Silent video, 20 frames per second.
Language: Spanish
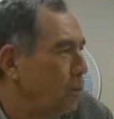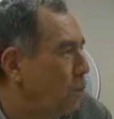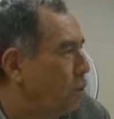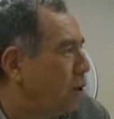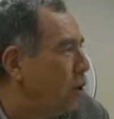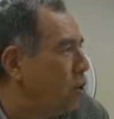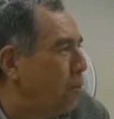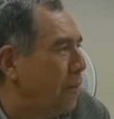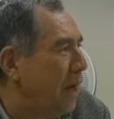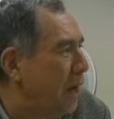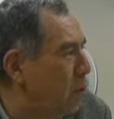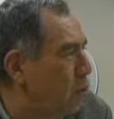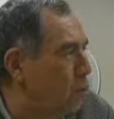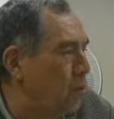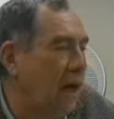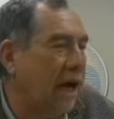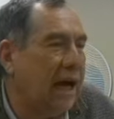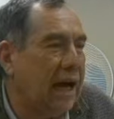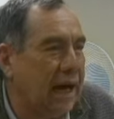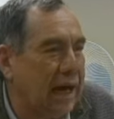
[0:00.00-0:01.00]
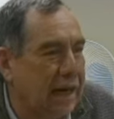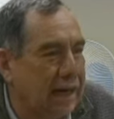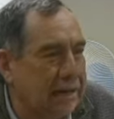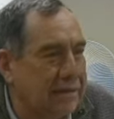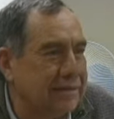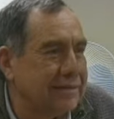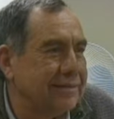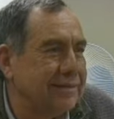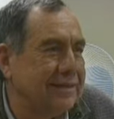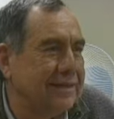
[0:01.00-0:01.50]
¿Por qué no me ayuda a
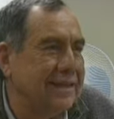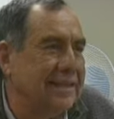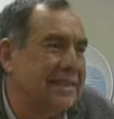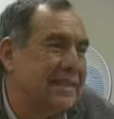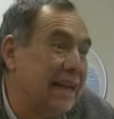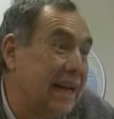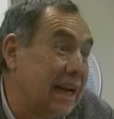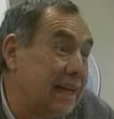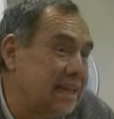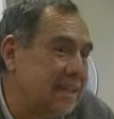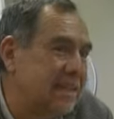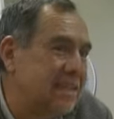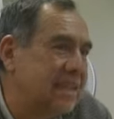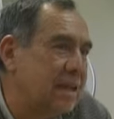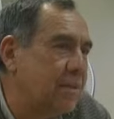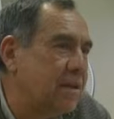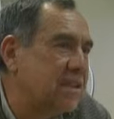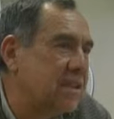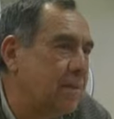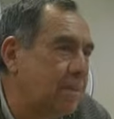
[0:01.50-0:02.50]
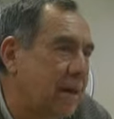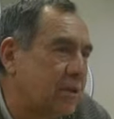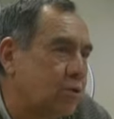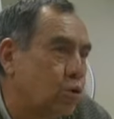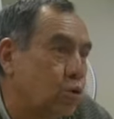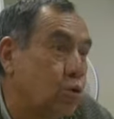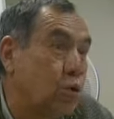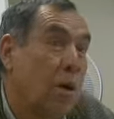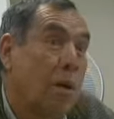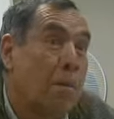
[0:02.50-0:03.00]
instalar sistemas de
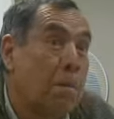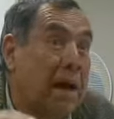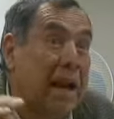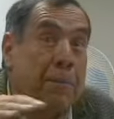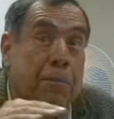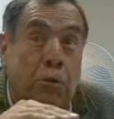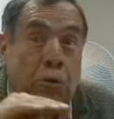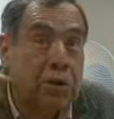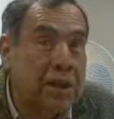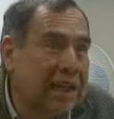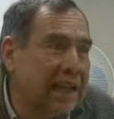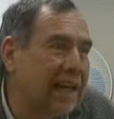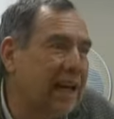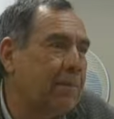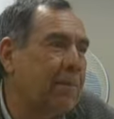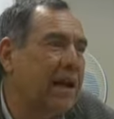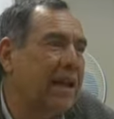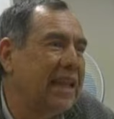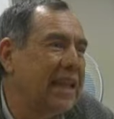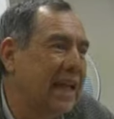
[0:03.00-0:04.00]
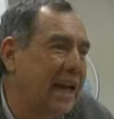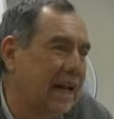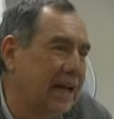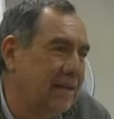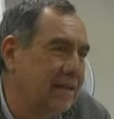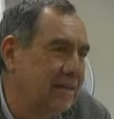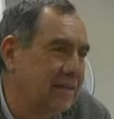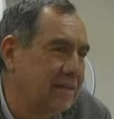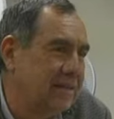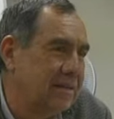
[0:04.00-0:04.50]
pastos para proteger la pradera?